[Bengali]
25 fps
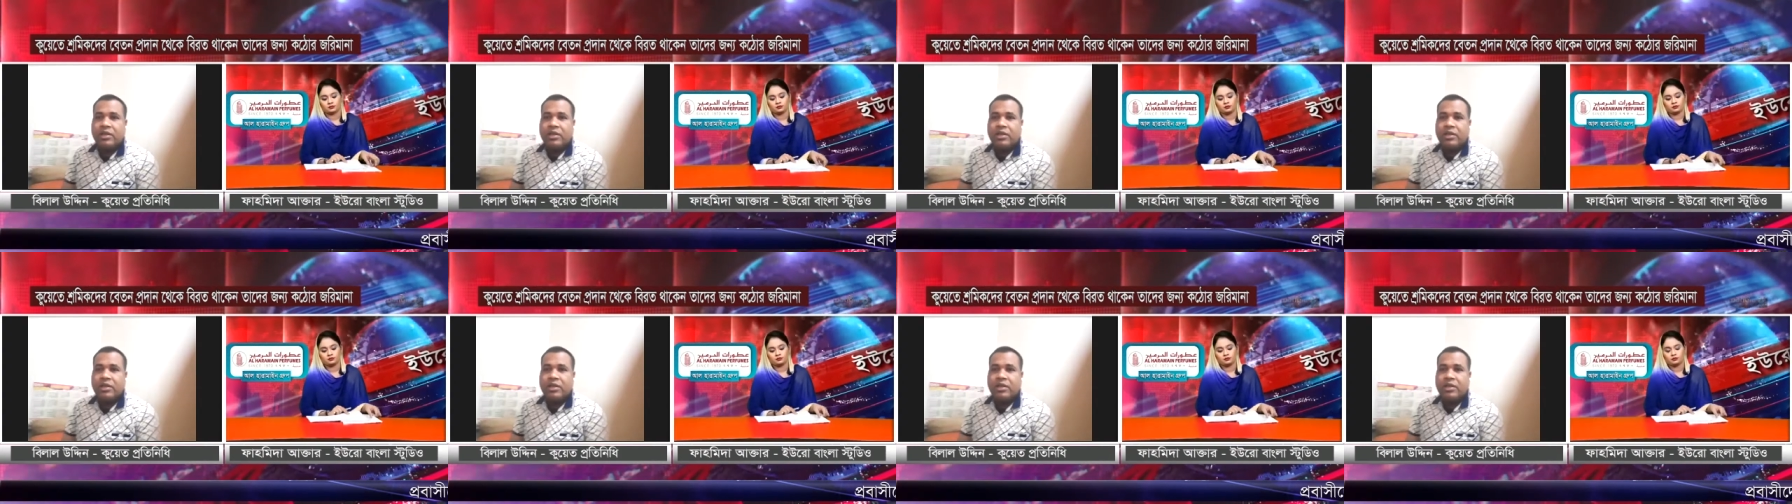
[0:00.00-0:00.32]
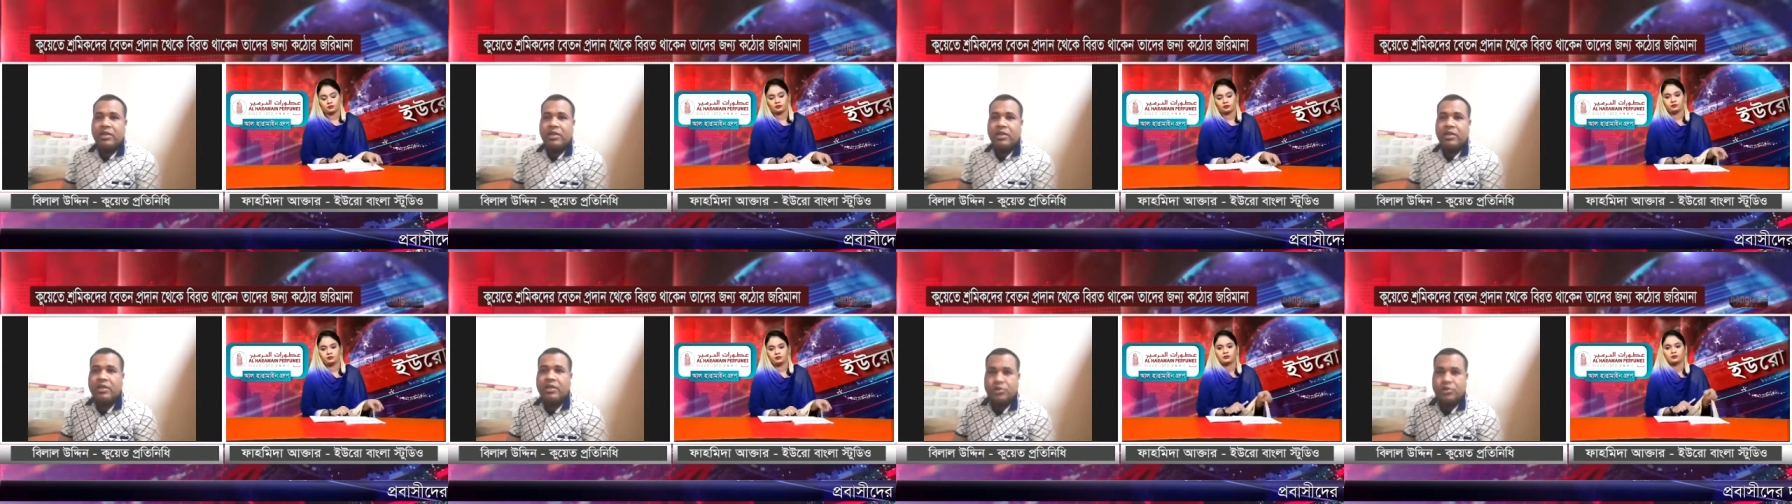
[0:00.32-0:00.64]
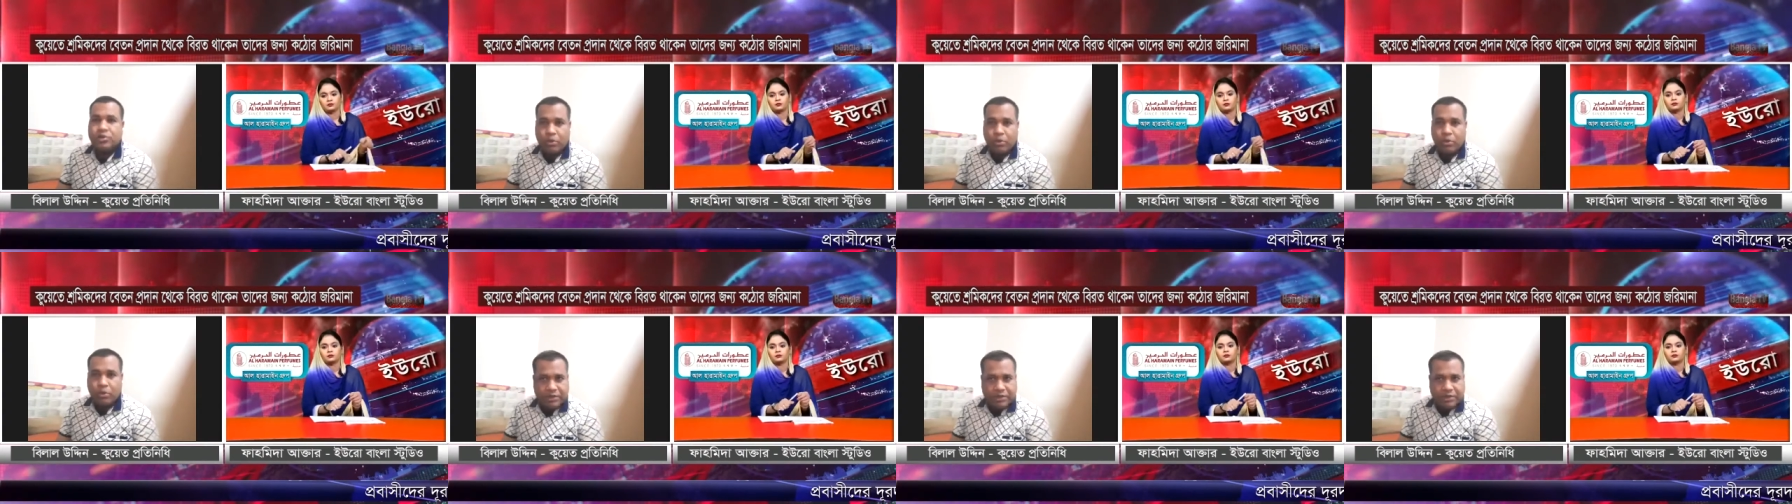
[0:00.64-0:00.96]

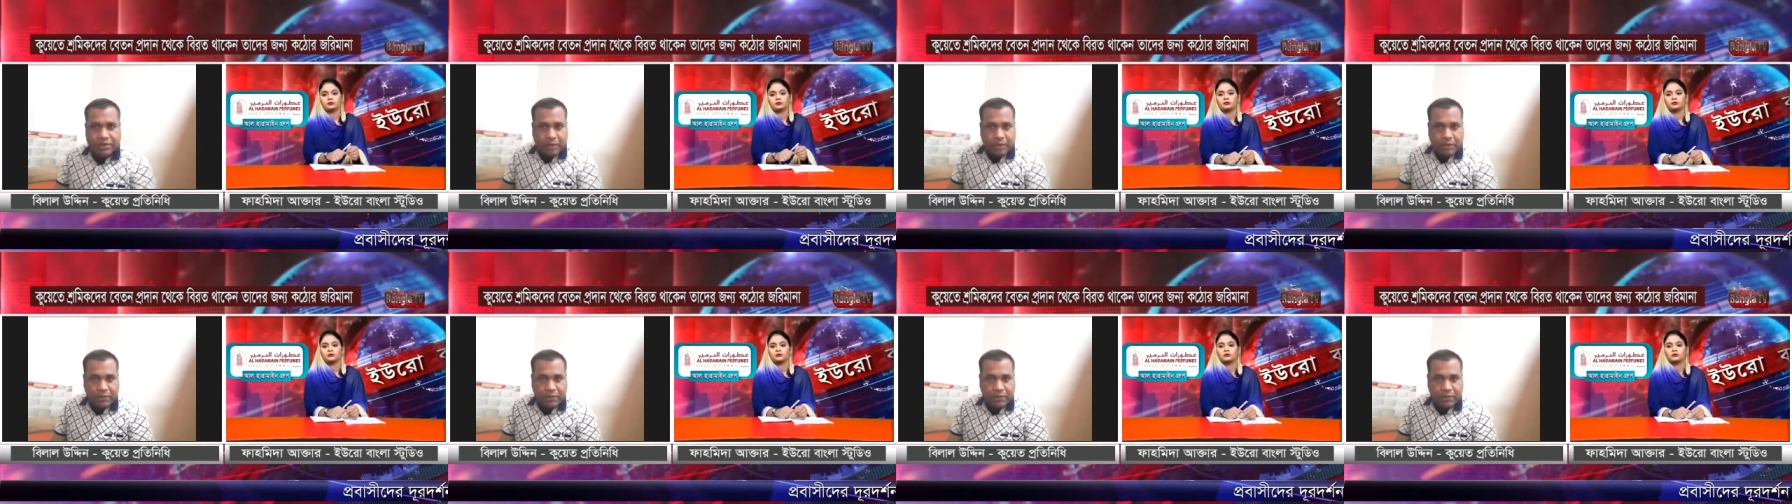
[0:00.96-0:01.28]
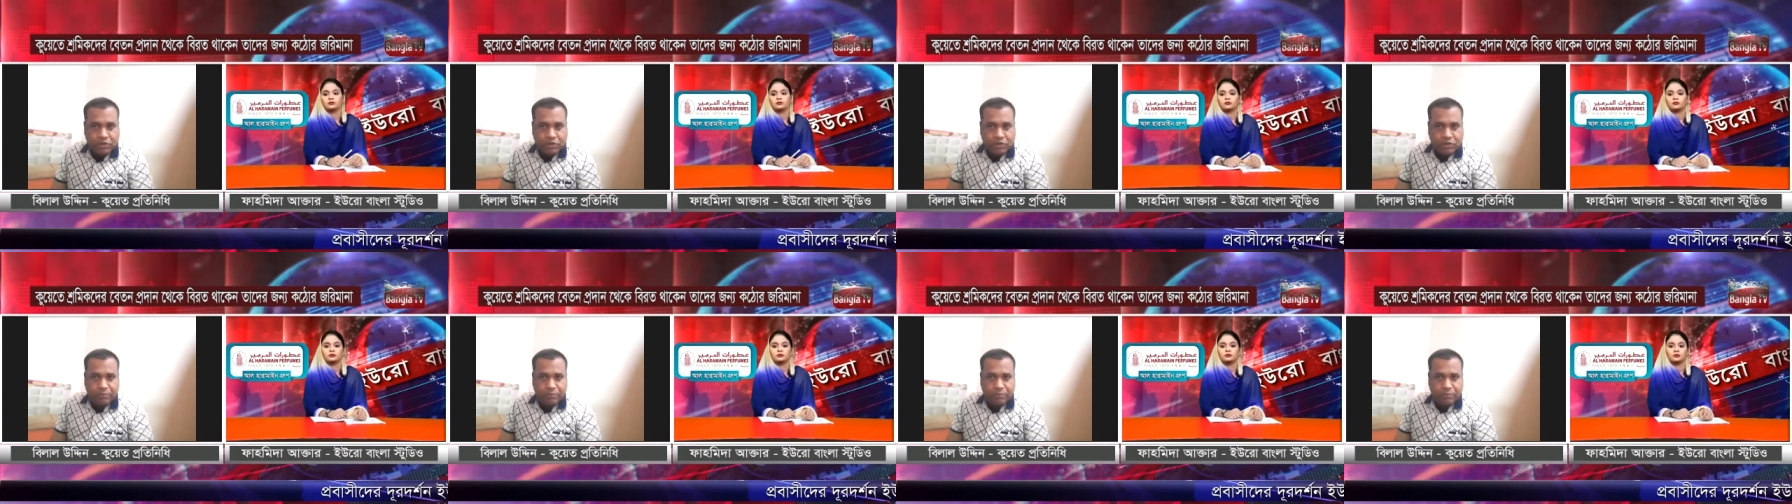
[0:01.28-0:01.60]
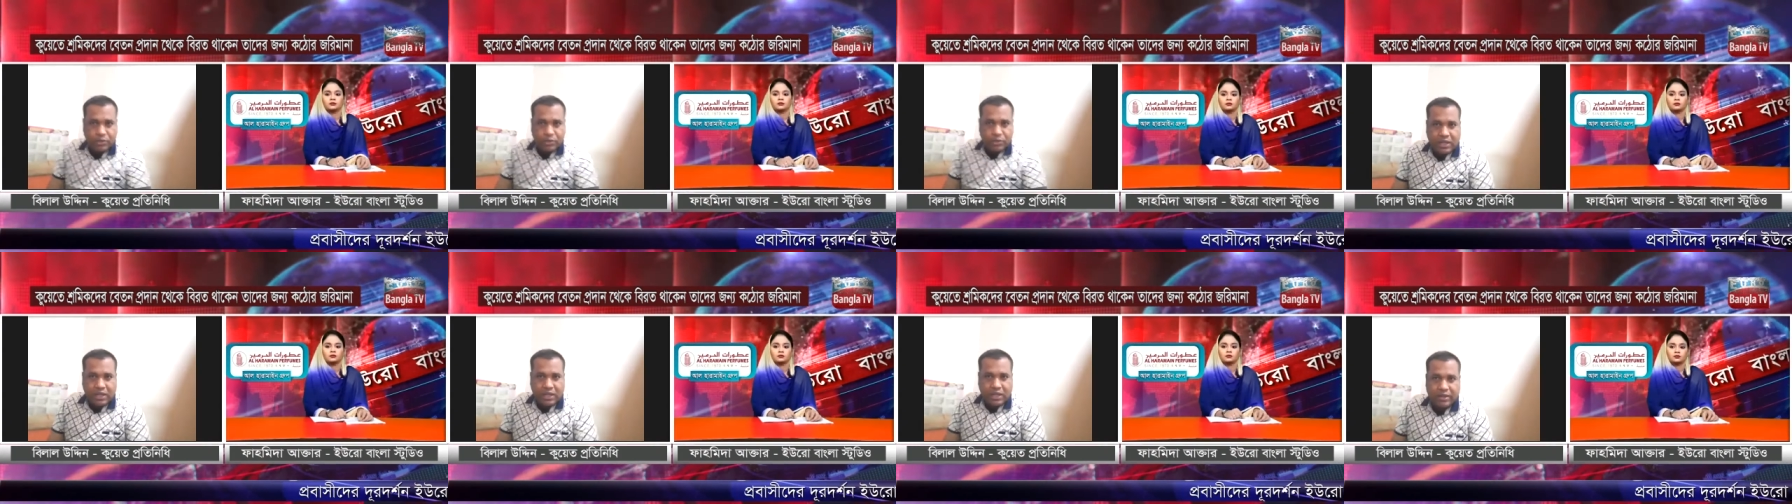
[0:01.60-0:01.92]
শ্রমিকদের বেতন
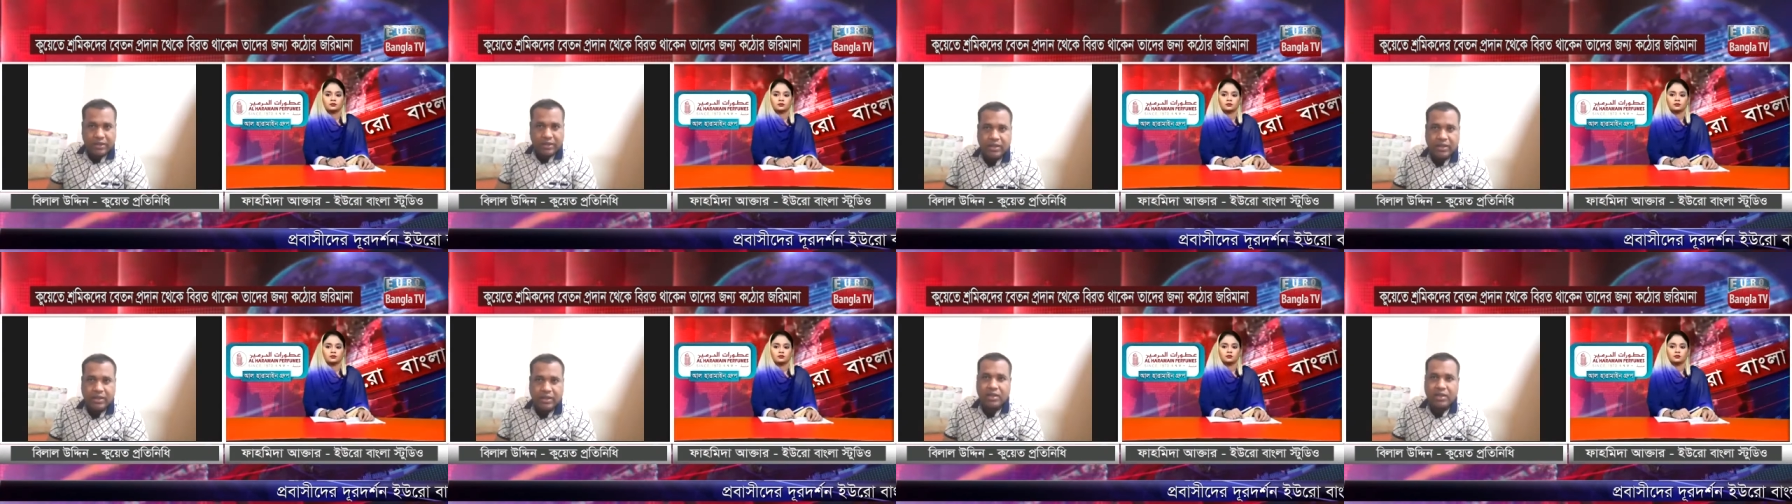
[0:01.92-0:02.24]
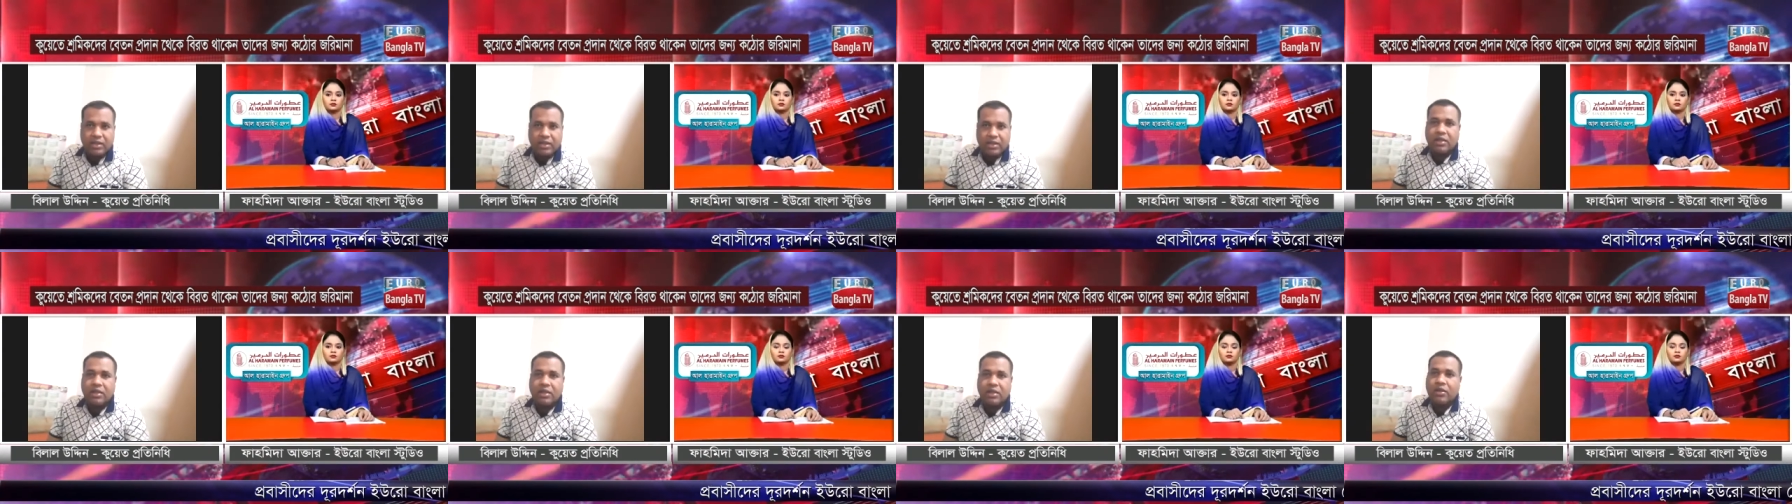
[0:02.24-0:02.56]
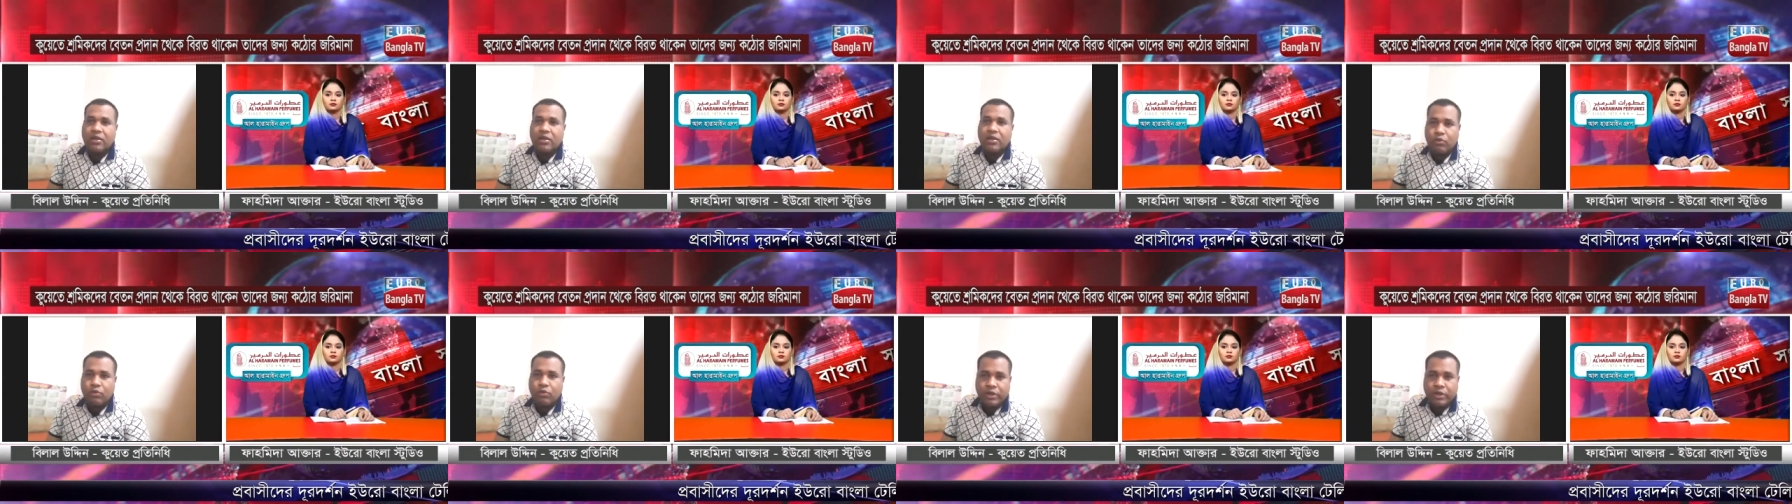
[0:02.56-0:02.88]
প্রদানে
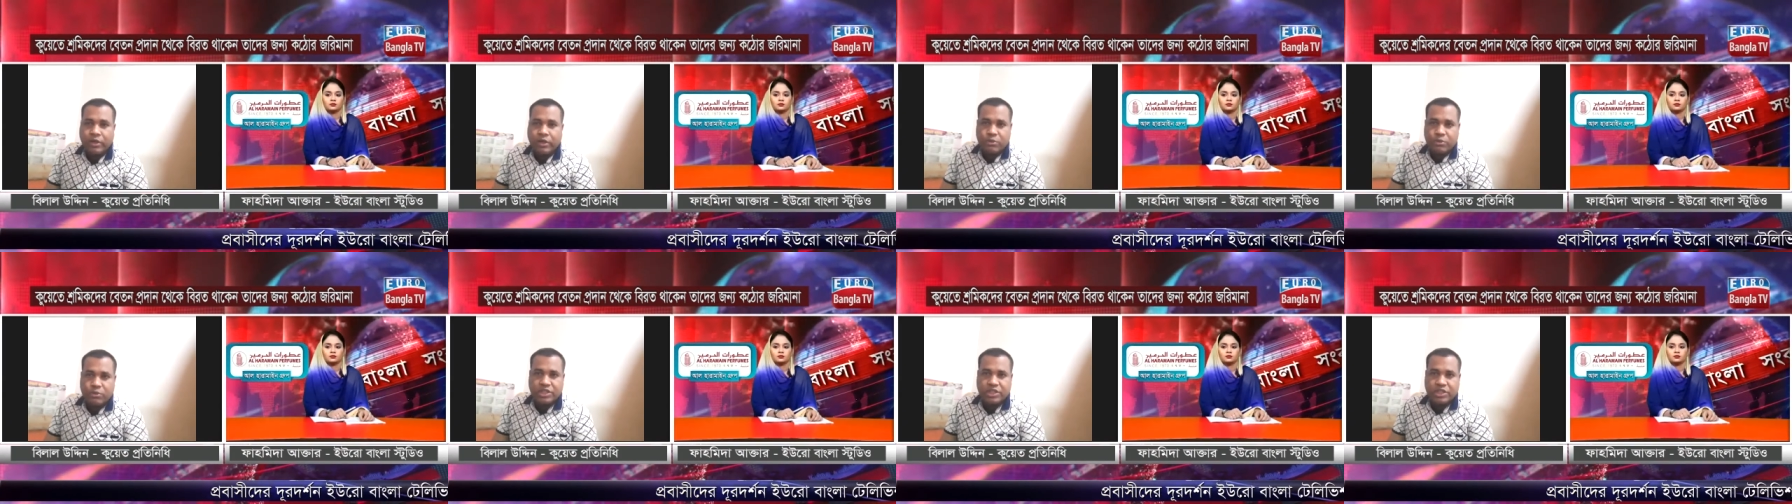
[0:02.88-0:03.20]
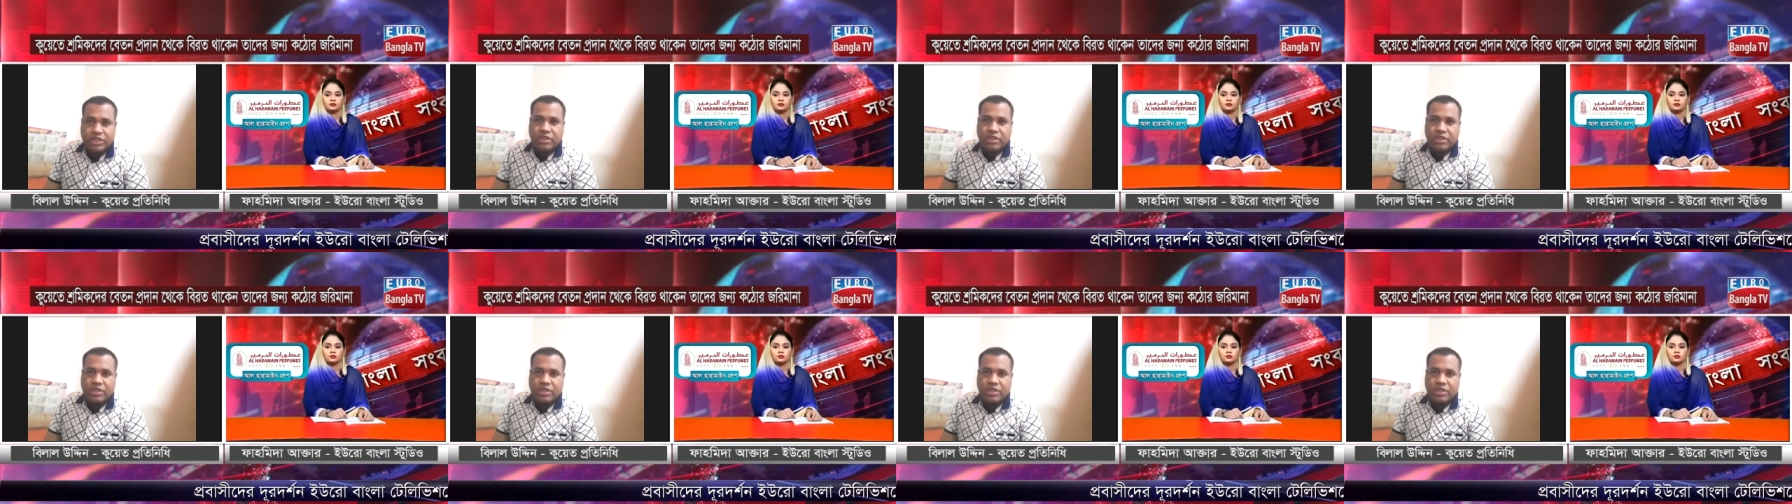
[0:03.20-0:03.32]
গরিমসি